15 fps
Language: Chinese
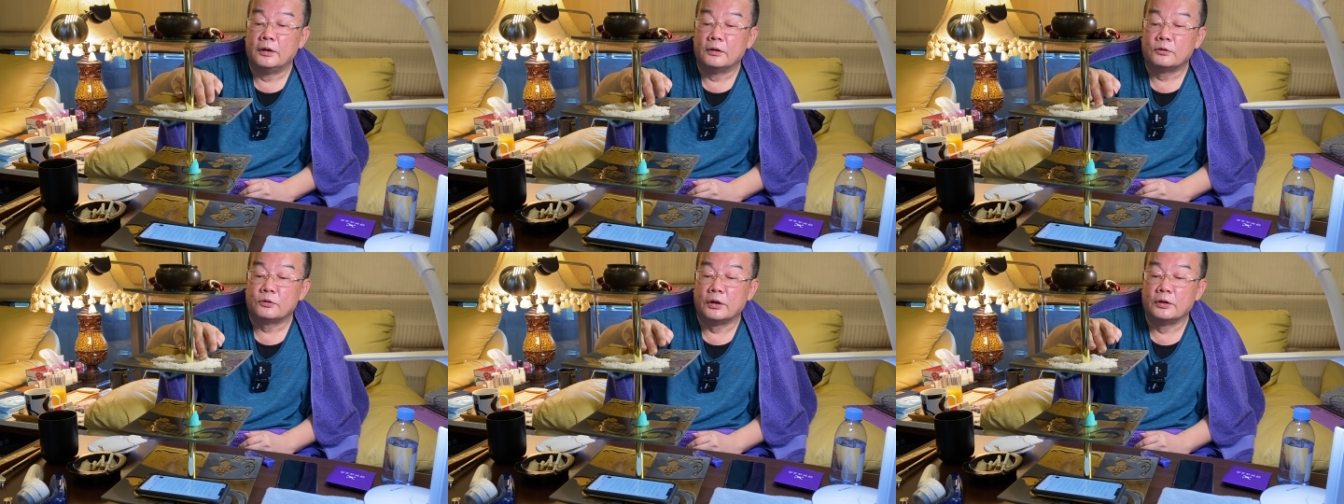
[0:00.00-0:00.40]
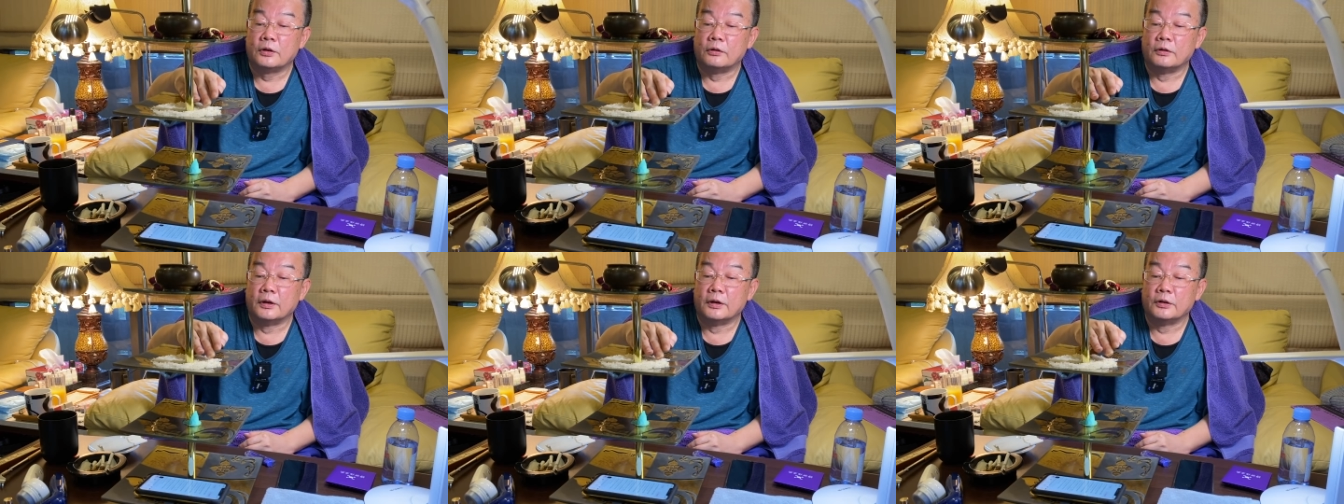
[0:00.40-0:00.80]
砖
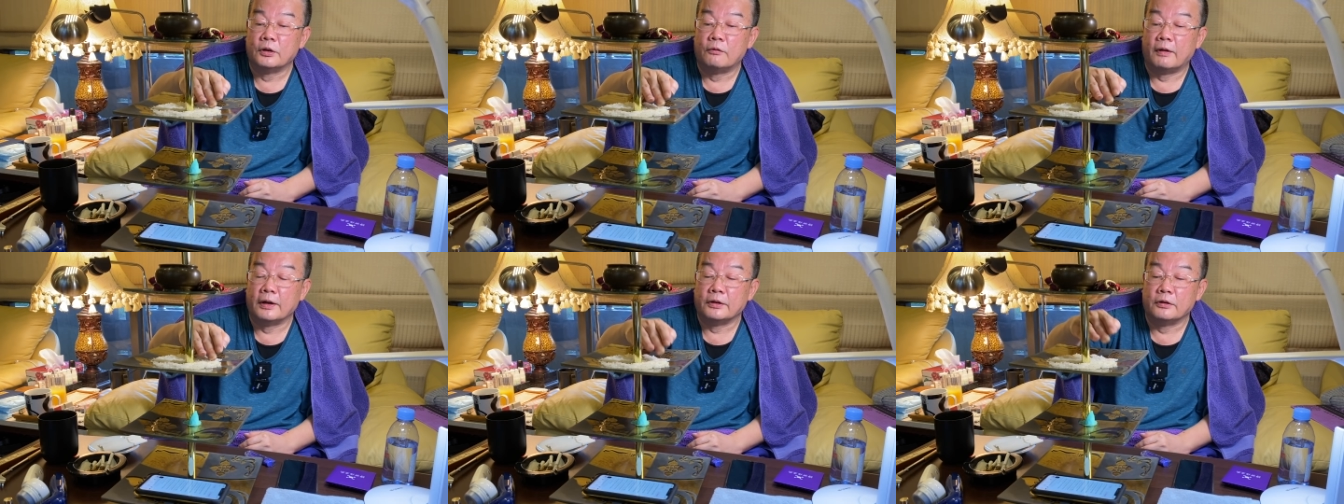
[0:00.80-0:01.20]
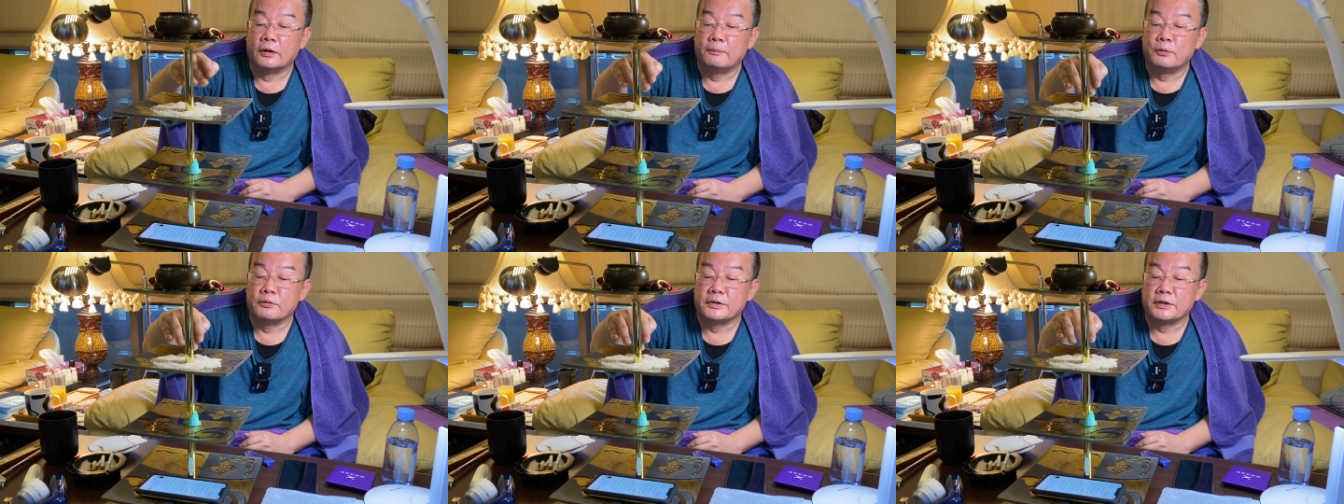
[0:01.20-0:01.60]
头呢用完以后
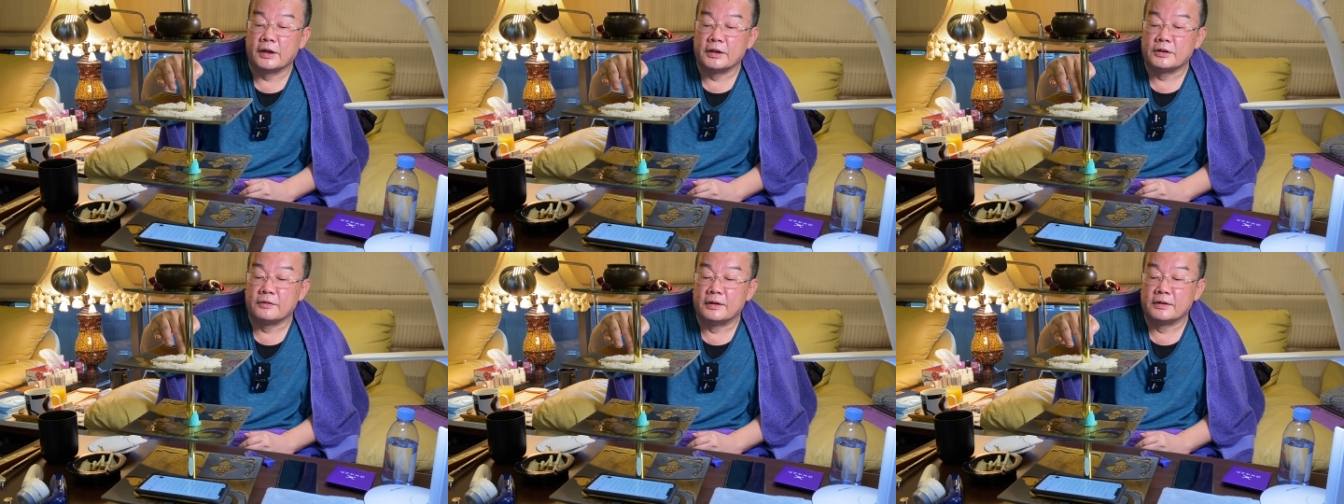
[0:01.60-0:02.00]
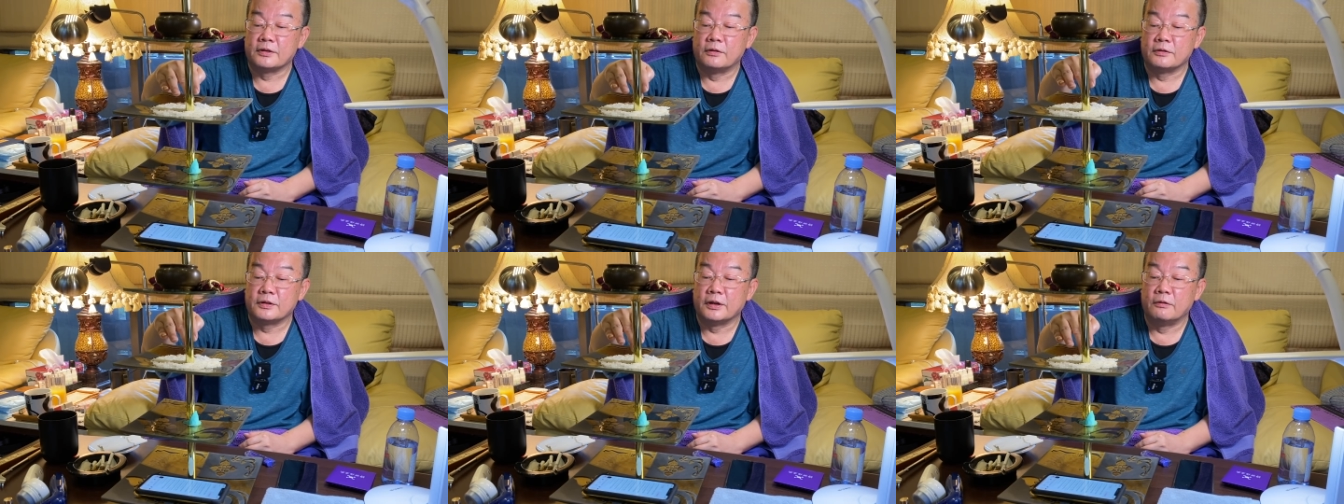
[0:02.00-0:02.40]
布施给十方
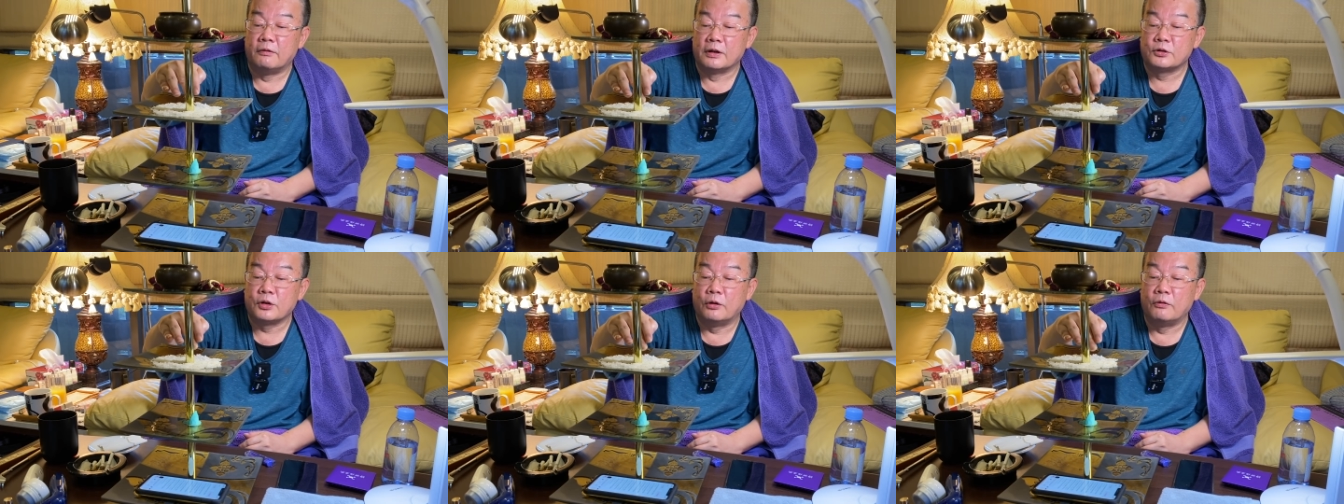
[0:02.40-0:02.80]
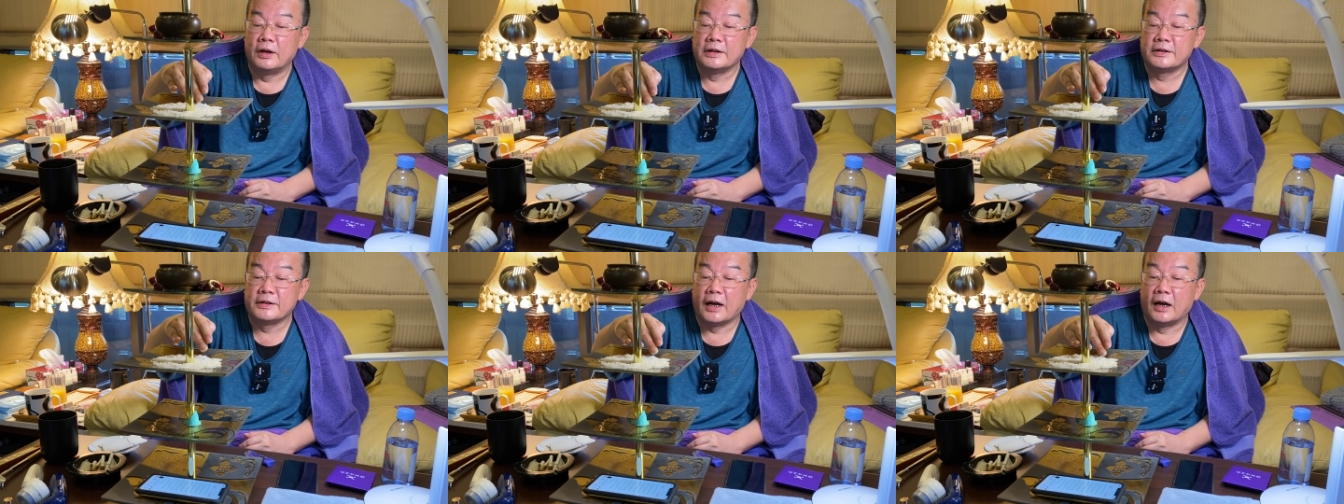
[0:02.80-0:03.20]
众生，往窗外
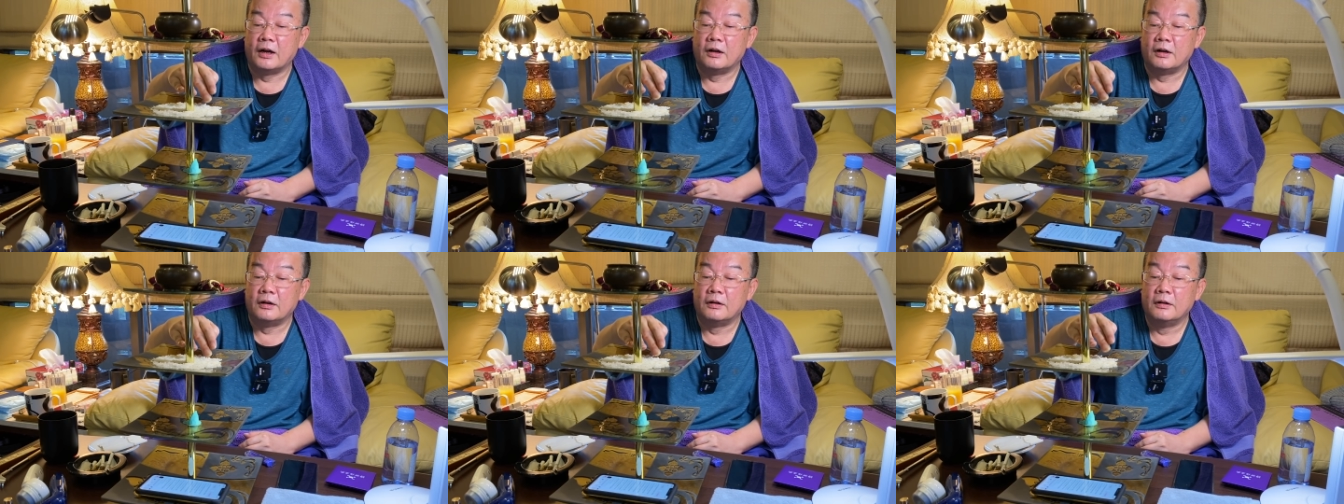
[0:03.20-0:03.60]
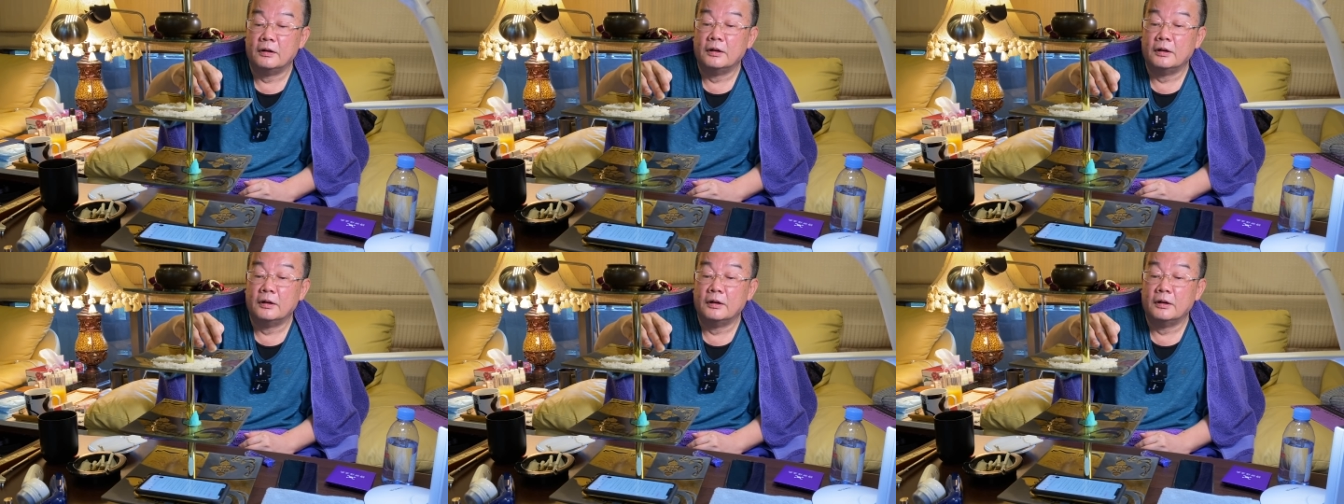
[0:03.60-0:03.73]
砸哈，